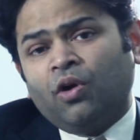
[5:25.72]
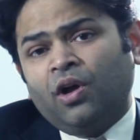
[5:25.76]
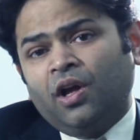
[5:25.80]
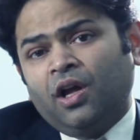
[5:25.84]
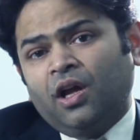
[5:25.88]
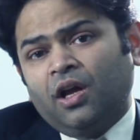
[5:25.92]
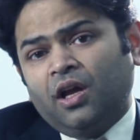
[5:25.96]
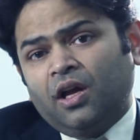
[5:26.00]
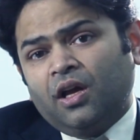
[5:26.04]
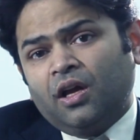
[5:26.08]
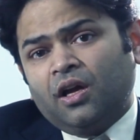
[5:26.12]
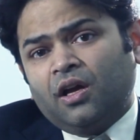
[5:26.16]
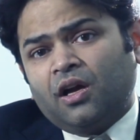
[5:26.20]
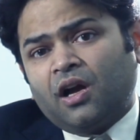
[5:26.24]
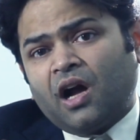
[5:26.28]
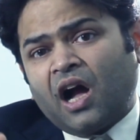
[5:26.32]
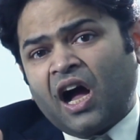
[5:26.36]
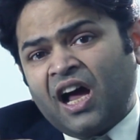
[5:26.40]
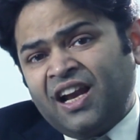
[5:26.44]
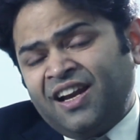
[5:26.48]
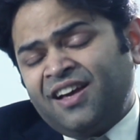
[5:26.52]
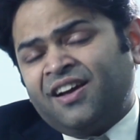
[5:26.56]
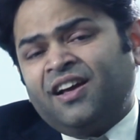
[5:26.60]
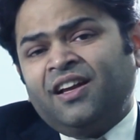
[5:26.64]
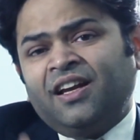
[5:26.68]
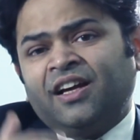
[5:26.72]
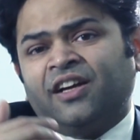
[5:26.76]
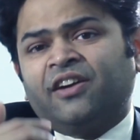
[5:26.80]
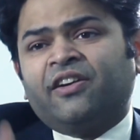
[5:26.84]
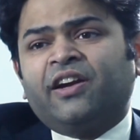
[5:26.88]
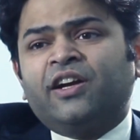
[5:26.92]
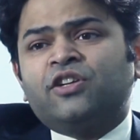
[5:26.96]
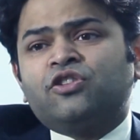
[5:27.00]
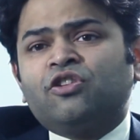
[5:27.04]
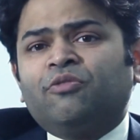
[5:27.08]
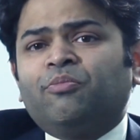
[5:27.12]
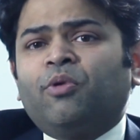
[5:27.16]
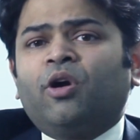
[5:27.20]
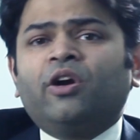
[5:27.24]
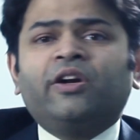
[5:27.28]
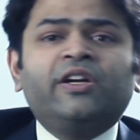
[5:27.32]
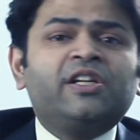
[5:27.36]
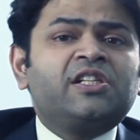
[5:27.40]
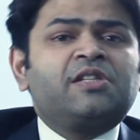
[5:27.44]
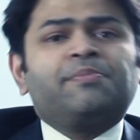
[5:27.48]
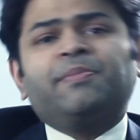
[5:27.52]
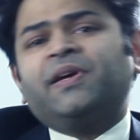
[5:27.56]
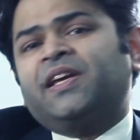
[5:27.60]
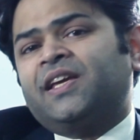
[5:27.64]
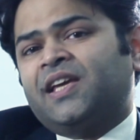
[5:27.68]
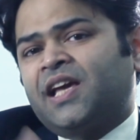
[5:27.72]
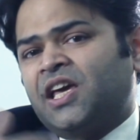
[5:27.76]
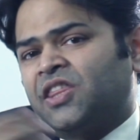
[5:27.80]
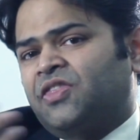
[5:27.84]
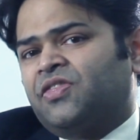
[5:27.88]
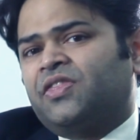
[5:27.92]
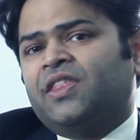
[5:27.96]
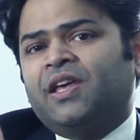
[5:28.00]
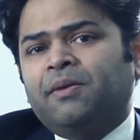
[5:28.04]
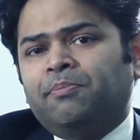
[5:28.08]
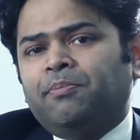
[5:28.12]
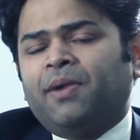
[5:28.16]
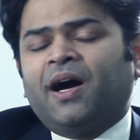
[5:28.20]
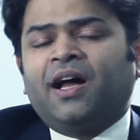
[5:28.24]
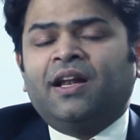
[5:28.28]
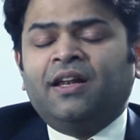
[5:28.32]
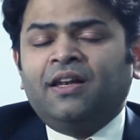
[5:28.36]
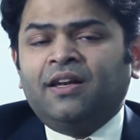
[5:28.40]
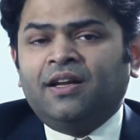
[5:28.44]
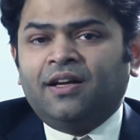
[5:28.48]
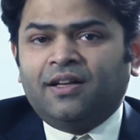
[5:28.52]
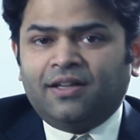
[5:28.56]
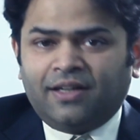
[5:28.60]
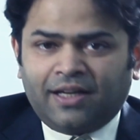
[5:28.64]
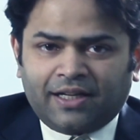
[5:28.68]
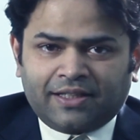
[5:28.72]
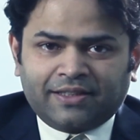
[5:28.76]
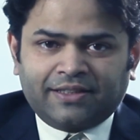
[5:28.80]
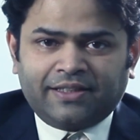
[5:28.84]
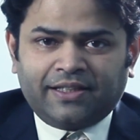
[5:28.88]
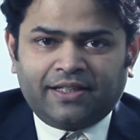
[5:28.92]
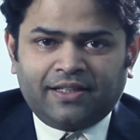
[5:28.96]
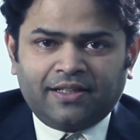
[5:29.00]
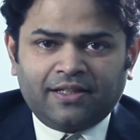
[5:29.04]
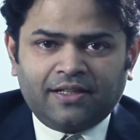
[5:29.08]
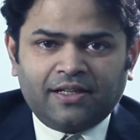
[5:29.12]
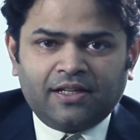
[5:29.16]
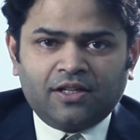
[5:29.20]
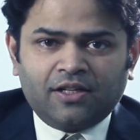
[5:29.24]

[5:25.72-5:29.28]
नाउ अलग अलग ग्रेड्स ऑफ बॉल्डनेस में कितने बाल लगते हैं